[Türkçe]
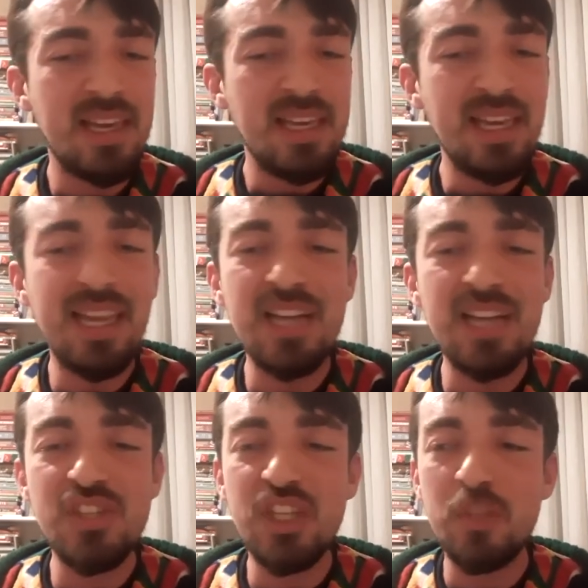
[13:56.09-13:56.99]
Yalan
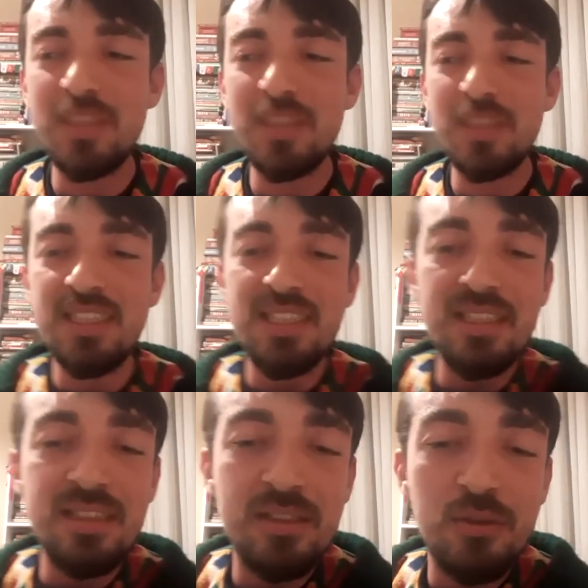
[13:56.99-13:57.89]

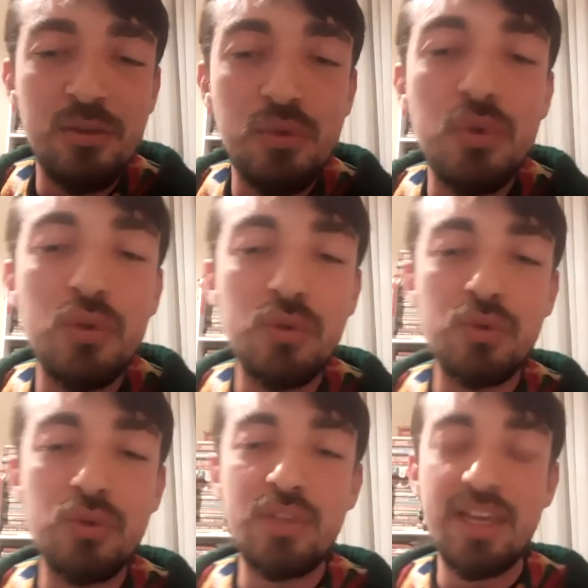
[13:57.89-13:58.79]
çeşmesinin suyudur diye.